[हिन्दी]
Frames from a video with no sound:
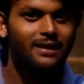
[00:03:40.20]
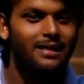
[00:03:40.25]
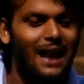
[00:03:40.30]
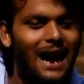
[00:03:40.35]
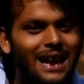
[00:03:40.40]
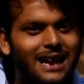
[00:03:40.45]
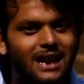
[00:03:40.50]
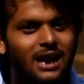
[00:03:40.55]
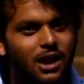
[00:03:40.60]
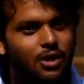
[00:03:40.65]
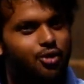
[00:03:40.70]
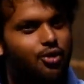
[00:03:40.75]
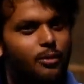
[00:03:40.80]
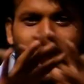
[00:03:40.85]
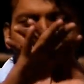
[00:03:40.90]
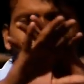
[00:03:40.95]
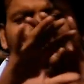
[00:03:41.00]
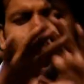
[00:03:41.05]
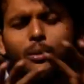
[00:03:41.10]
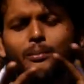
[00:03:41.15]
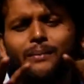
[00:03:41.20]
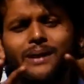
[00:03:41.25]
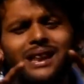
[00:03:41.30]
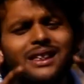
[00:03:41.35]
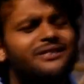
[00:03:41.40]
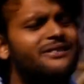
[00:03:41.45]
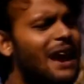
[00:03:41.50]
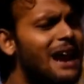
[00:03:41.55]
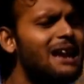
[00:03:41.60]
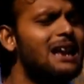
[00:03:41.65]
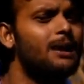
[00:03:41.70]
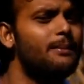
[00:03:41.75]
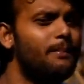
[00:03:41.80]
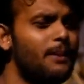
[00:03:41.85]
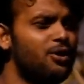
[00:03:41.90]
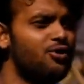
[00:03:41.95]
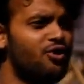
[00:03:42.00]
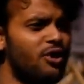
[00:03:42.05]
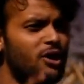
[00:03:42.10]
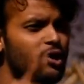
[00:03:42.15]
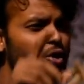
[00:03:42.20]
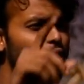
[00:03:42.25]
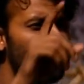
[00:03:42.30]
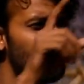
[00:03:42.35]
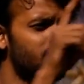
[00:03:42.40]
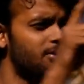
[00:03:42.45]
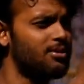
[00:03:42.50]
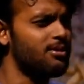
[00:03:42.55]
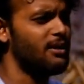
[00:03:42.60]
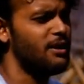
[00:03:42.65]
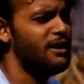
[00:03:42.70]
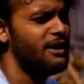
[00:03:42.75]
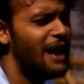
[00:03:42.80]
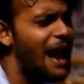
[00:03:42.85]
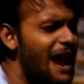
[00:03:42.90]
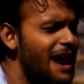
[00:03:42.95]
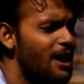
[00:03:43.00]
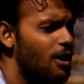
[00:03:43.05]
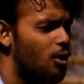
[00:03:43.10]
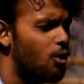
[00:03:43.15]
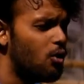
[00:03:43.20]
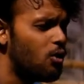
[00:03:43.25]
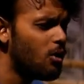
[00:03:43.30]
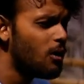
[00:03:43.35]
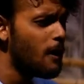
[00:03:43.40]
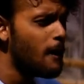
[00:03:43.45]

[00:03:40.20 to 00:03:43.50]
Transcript: लाइक कर दो और मेरे चैनल पे जिन लोगों नए हो